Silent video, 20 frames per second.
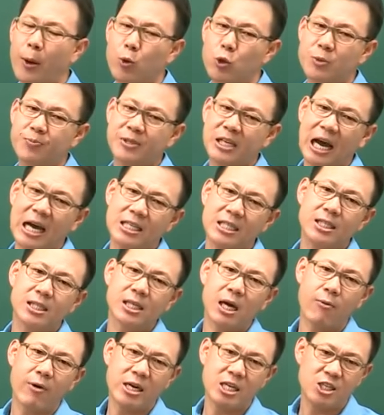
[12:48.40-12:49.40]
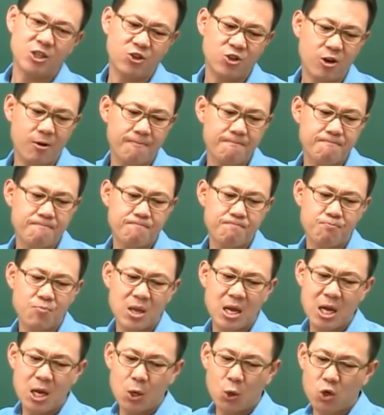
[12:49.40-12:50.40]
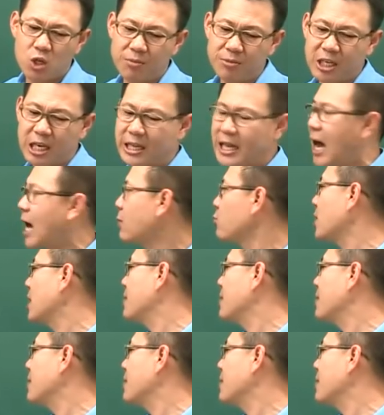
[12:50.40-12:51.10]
554년 상황이죠. 그다음 이제 나로